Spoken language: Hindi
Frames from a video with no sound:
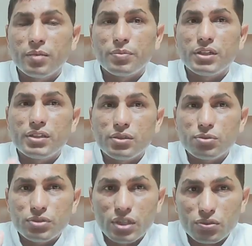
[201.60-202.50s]
फिर तीन
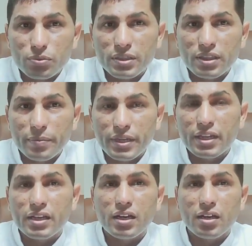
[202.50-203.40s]
सौ चार सौ बंदा
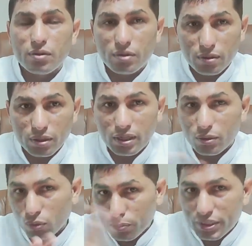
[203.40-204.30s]
महीने का
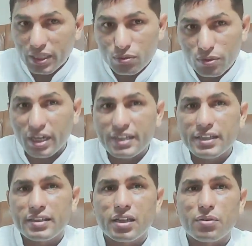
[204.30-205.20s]
अगर घूमता है तो खा
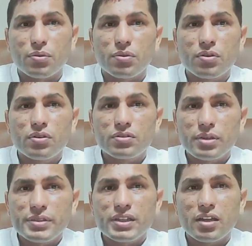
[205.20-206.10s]
जाता है वो
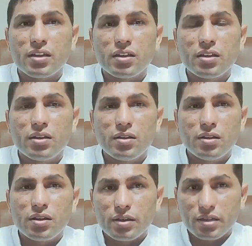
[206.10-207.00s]
समझ गए
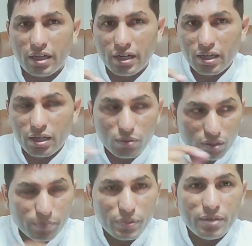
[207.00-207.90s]
खाना
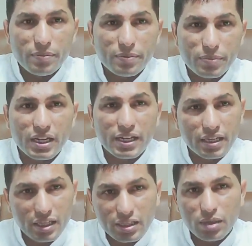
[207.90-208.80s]
कंपनी में बना
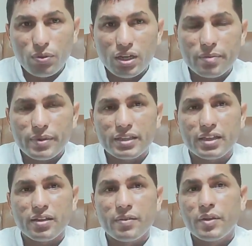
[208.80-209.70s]
के खाता वो अलग बात
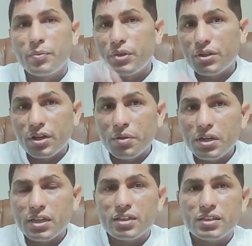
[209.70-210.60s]
है फिर
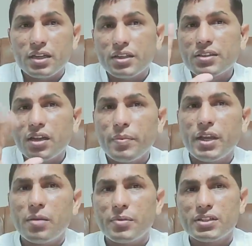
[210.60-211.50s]
ट्रेवल करता है कितना
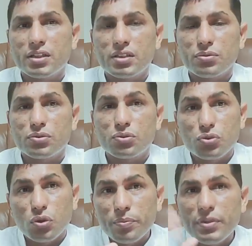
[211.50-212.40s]
महंगा पड़ जाता है उसको
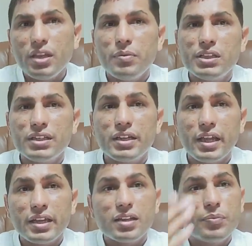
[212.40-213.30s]
जॉब भी नहीं मिलती
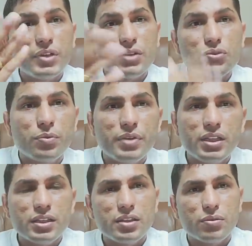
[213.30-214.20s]
डायरेक्ट कंपनियां जॉब
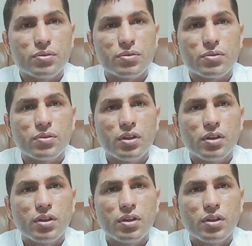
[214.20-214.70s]
नहीं देती उनको